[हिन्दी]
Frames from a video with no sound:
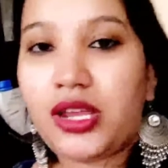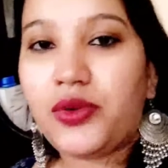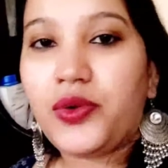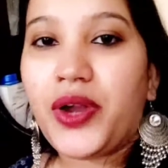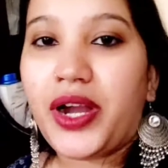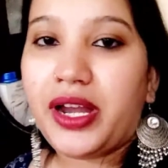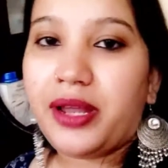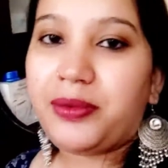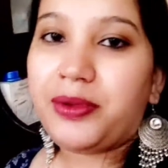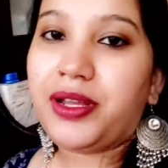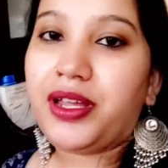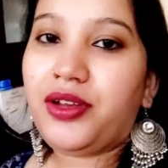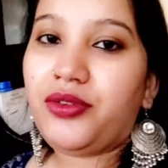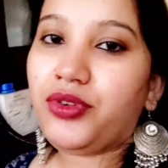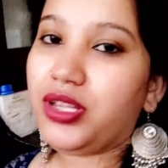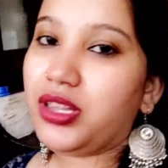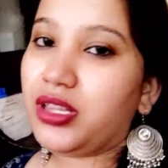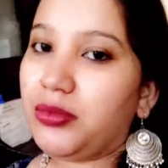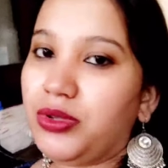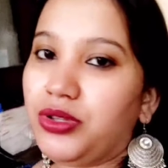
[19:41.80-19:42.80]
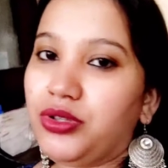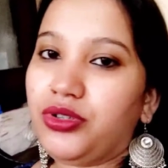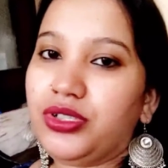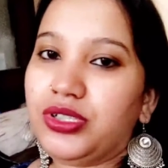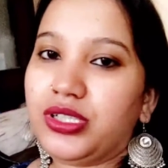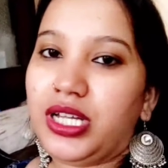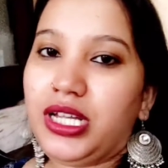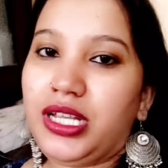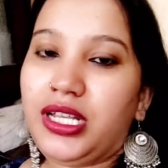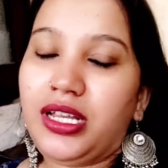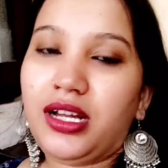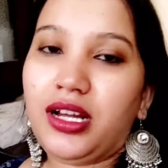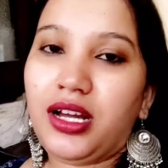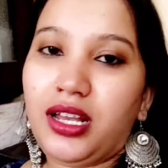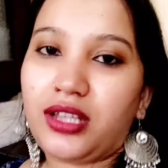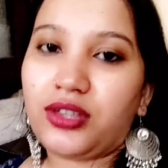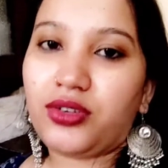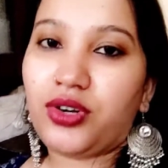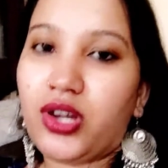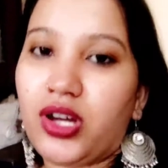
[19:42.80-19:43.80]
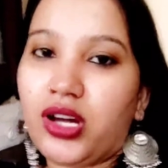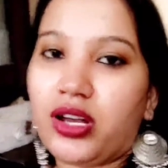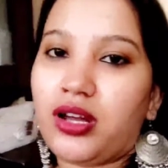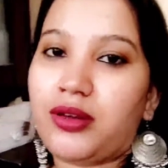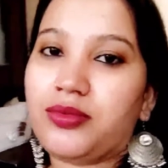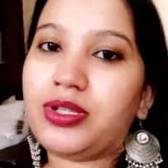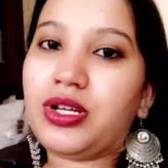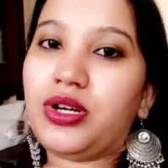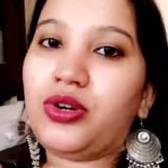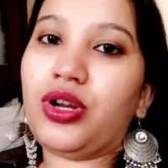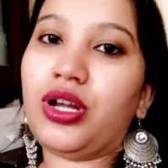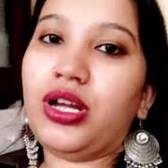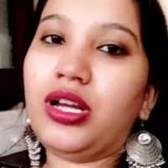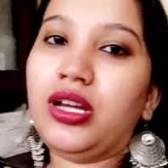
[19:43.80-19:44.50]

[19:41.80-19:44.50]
रही हूँ काढ़ा बनाने उनकी तबीयत थोड़ी सही नहीं है गला थोड़ा ख़राब सा हो रहा